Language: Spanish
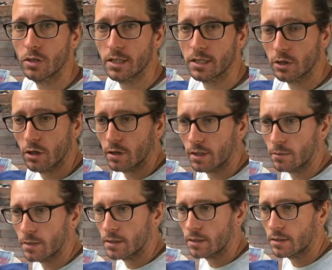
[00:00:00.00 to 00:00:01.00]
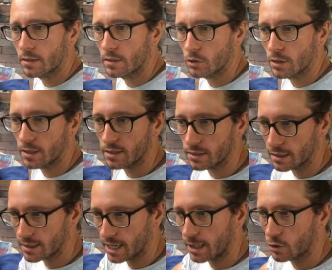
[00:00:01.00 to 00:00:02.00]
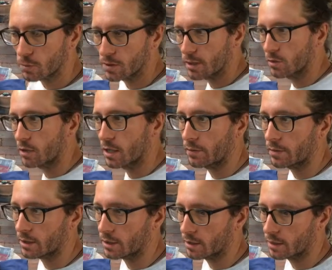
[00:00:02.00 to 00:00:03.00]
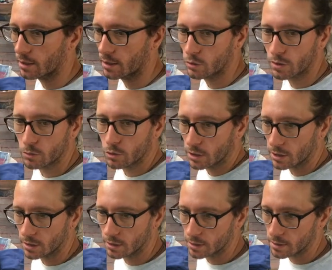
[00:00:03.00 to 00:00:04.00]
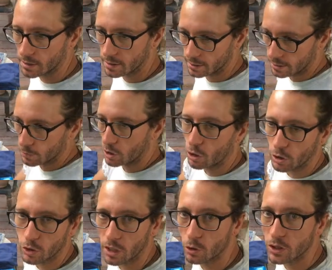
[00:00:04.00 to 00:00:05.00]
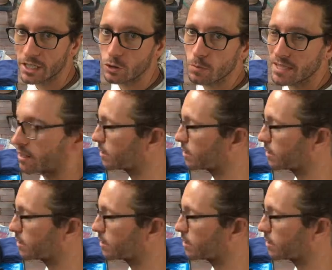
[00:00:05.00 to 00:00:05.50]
innecesario arriba y no tener que estar sacando y metiendo cada vez que lo tenemos que, tenemos que coger otras cosas que son más